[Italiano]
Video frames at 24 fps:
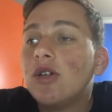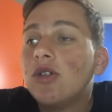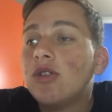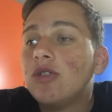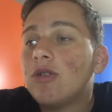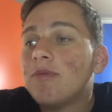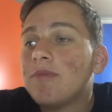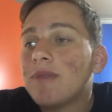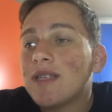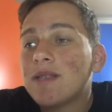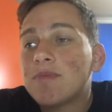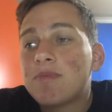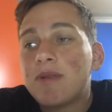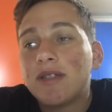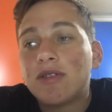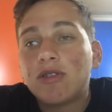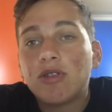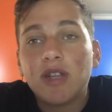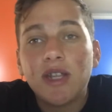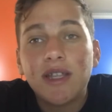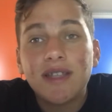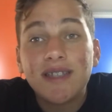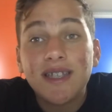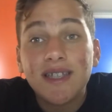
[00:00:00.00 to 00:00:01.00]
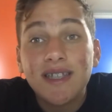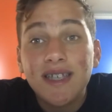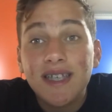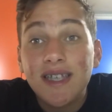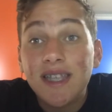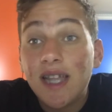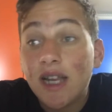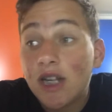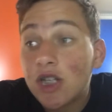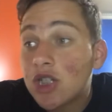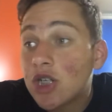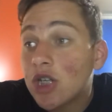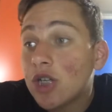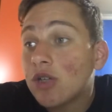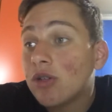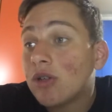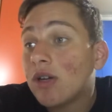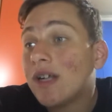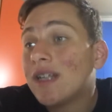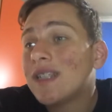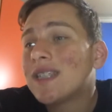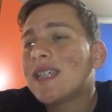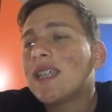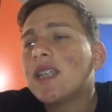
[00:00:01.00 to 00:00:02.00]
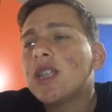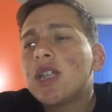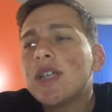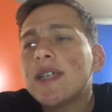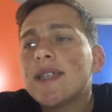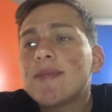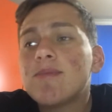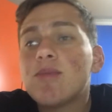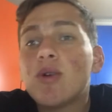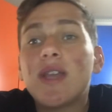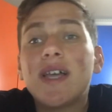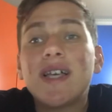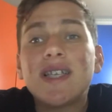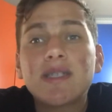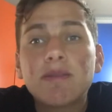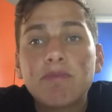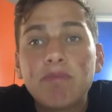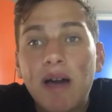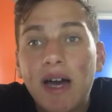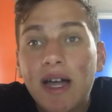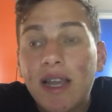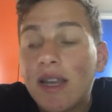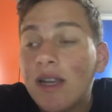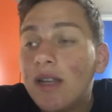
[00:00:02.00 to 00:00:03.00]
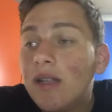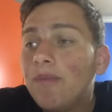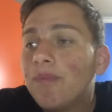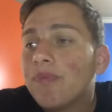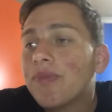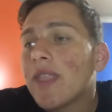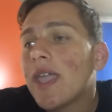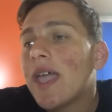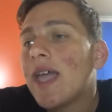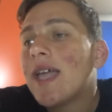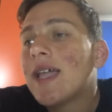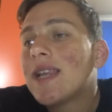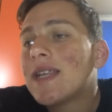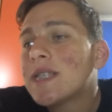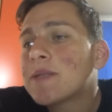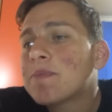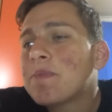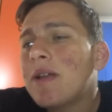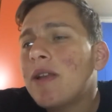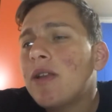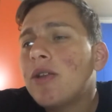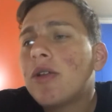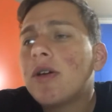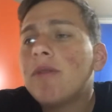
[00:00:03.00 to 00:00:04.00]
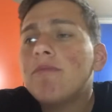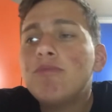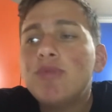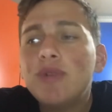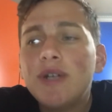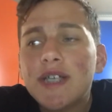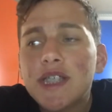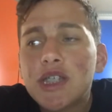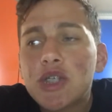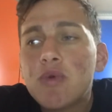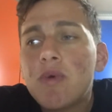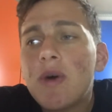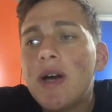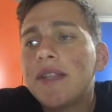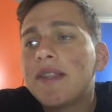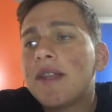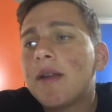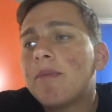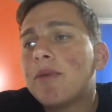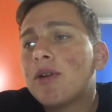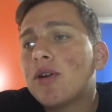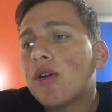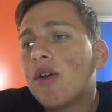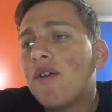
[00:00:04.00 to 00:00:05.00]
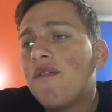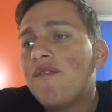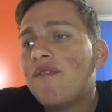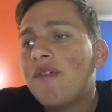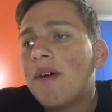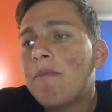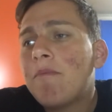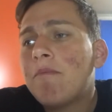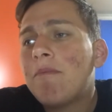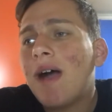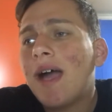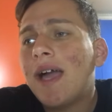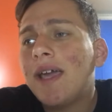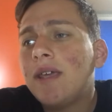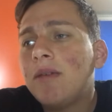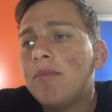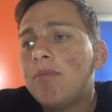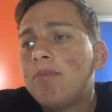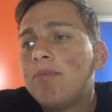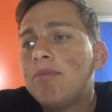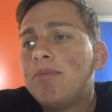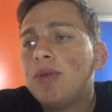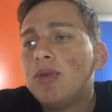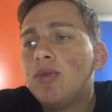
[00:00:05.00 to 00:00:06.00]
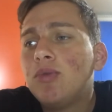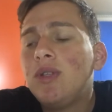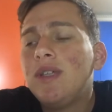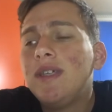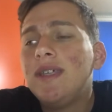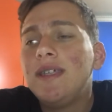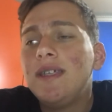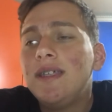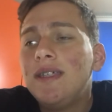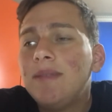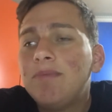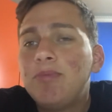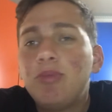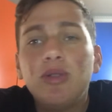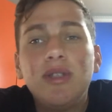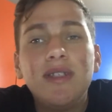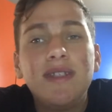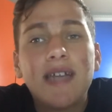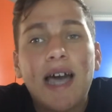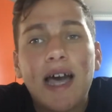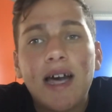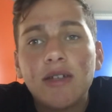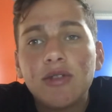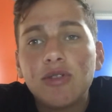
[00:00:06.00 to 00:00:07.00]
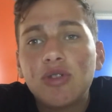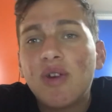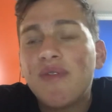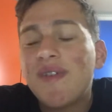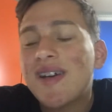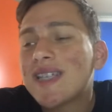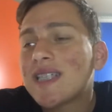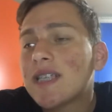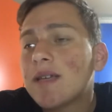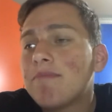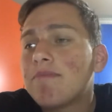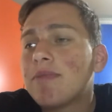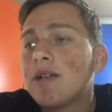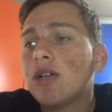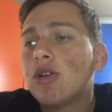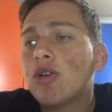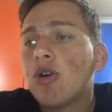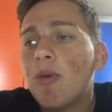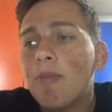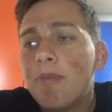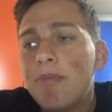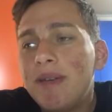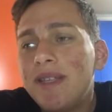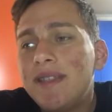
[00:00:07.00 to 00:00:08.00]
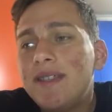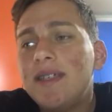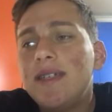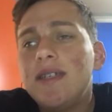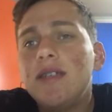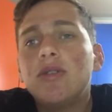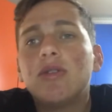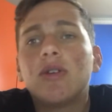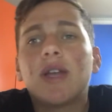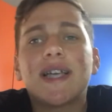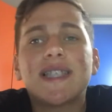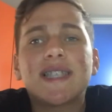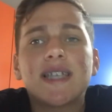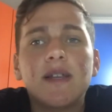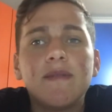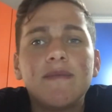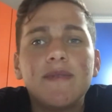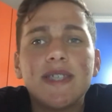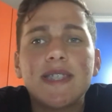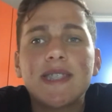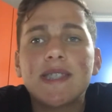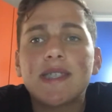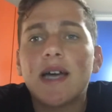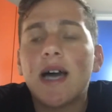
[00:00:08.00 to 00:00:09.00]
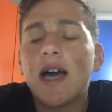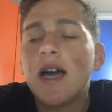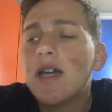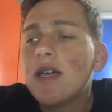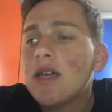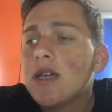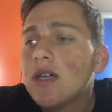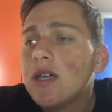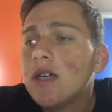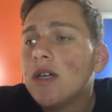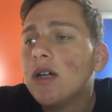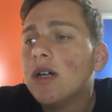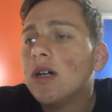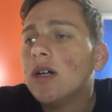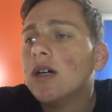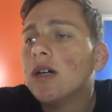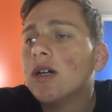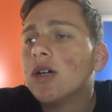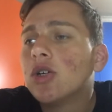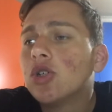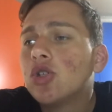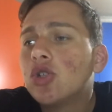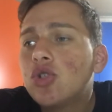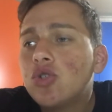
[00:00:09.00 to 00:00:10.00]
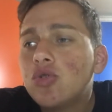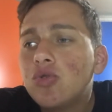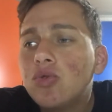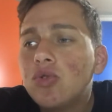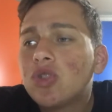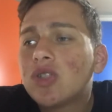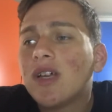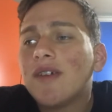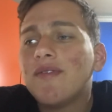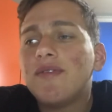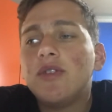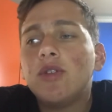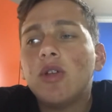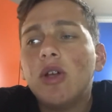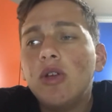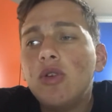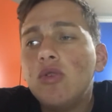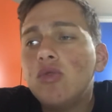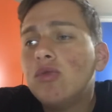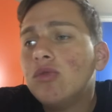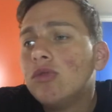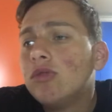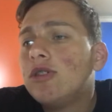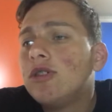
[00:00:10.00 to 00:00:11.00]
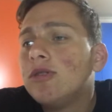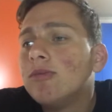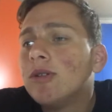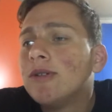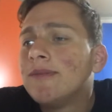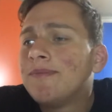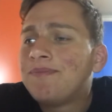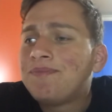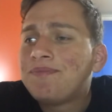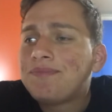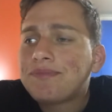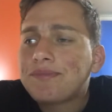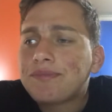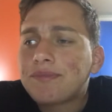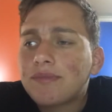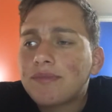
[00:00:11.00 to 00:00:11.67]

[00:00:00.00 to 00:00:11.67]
non mi aspetto niente di che dal Genoa. Al sedicesimo la Spal, la Spal è una buona squadra però non fa mai più di, più di tanto, fa sempre il compitino, la salvezza uh, giusta fino all'ultimo,